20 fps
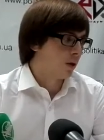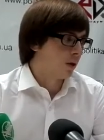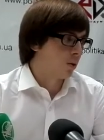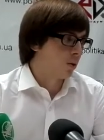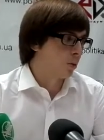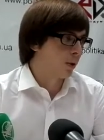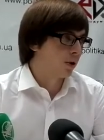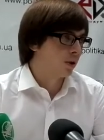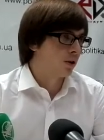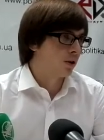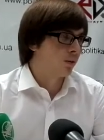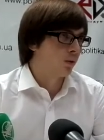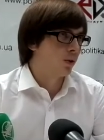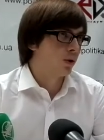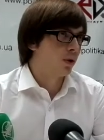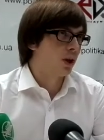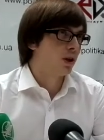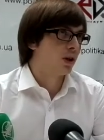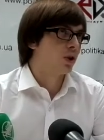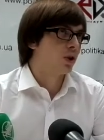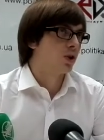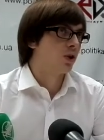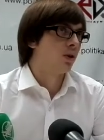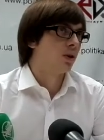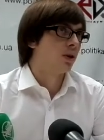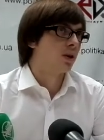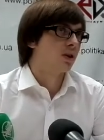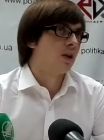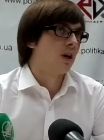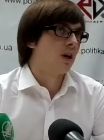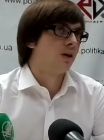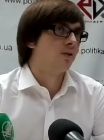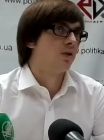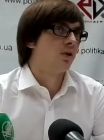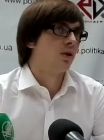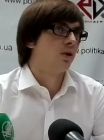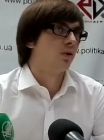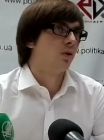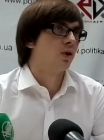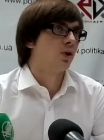И поэтому я решил расставить
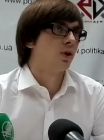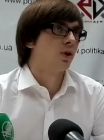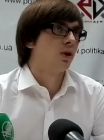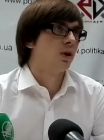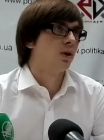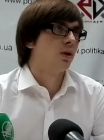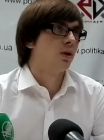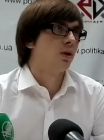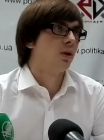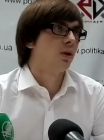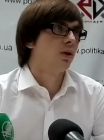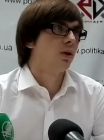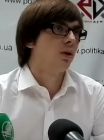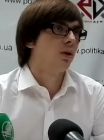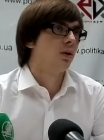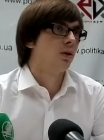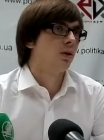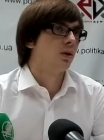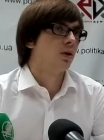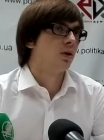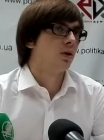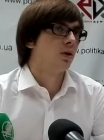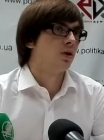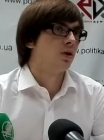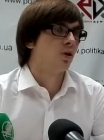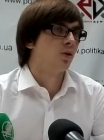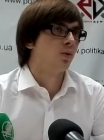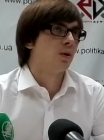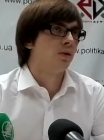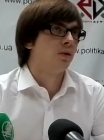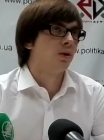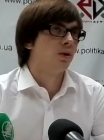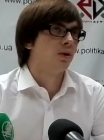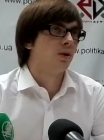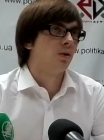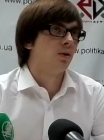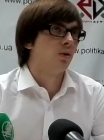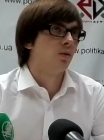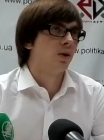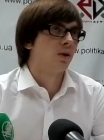все точки над «и» и решил
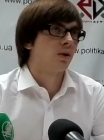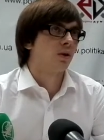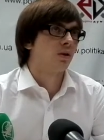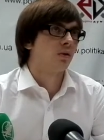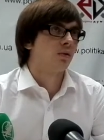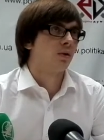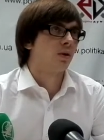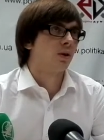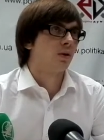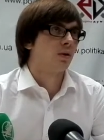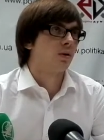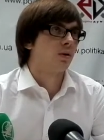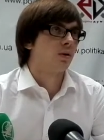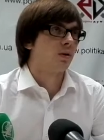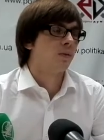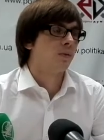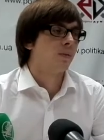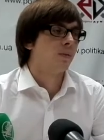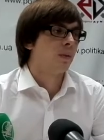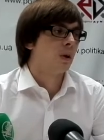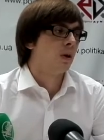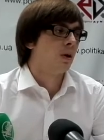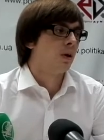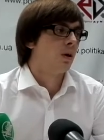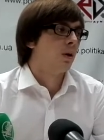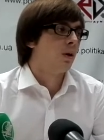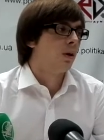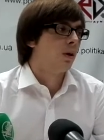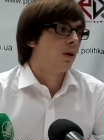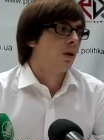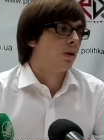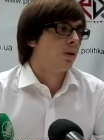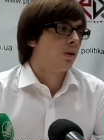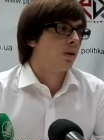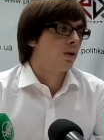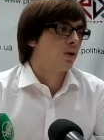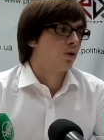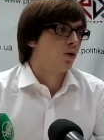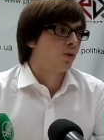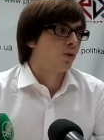провести эту пресс-конференцию.
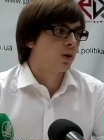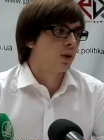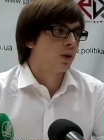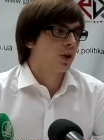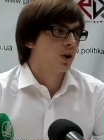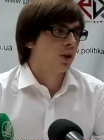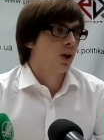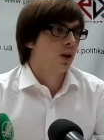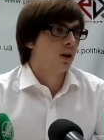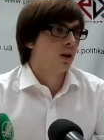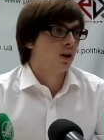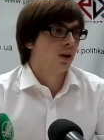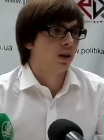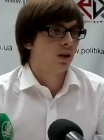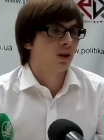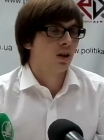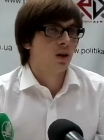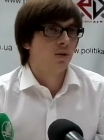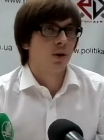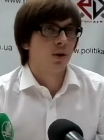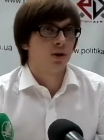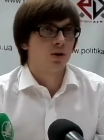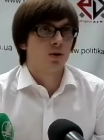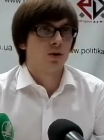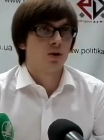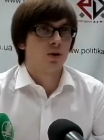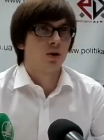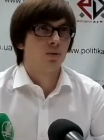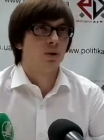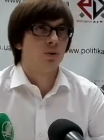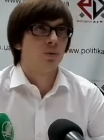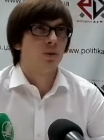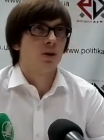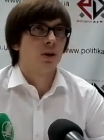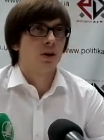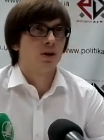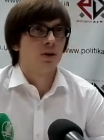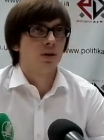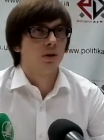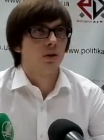Начнем сначала, когда было создано
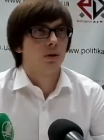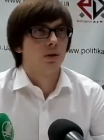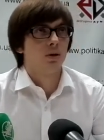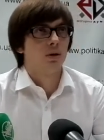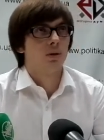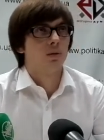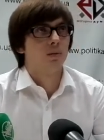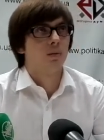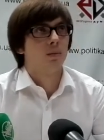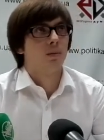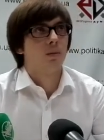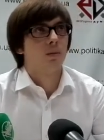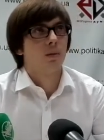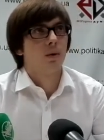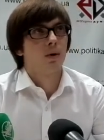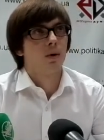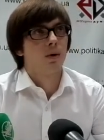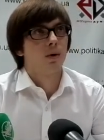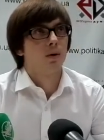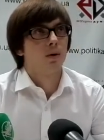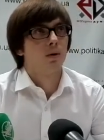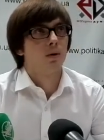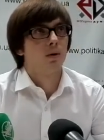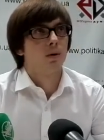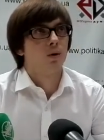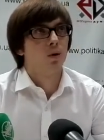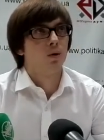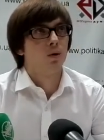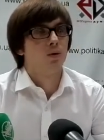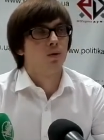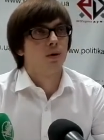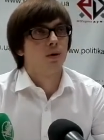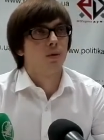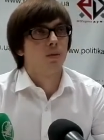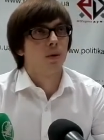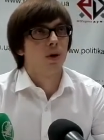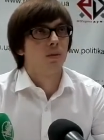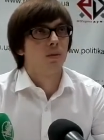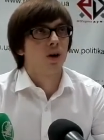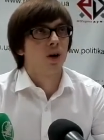предприятие ТОВ
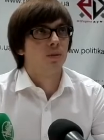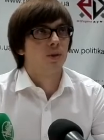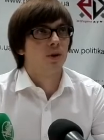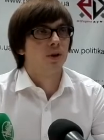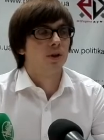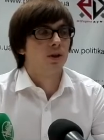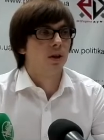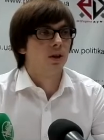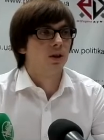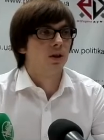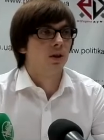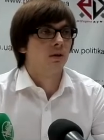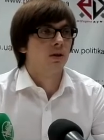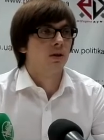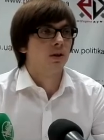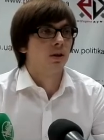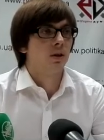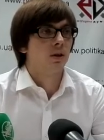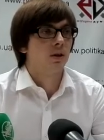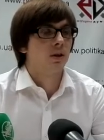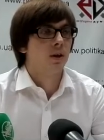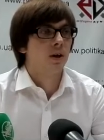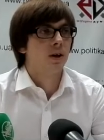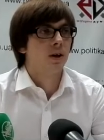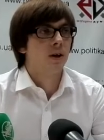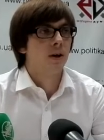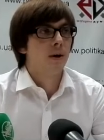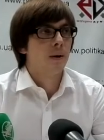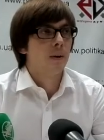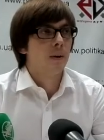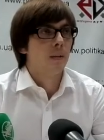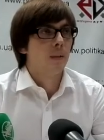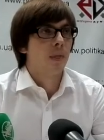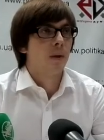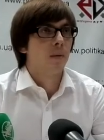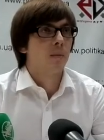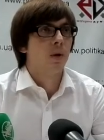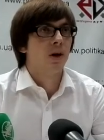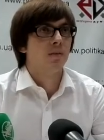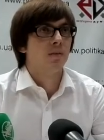ПМК-59. Это
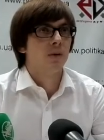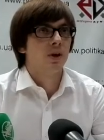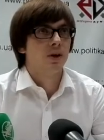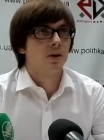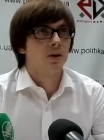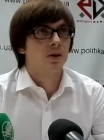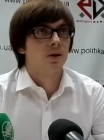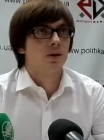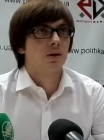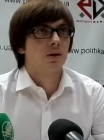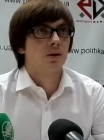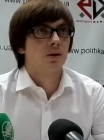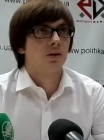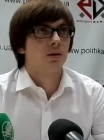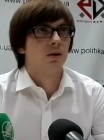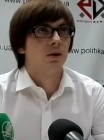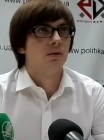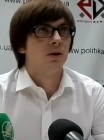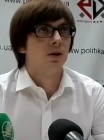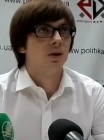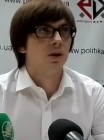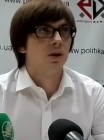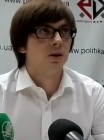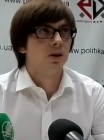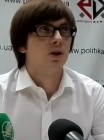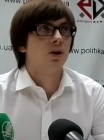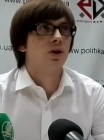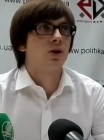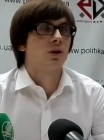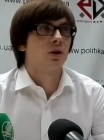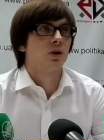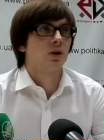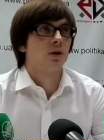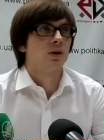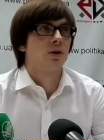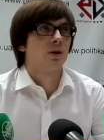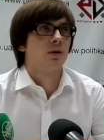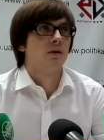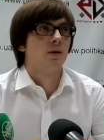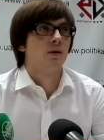май месяц
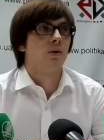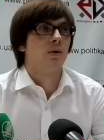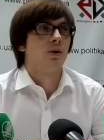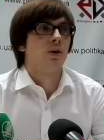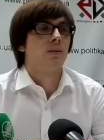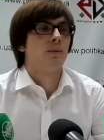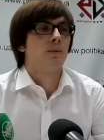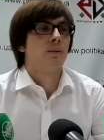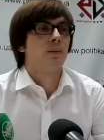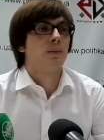2014 года.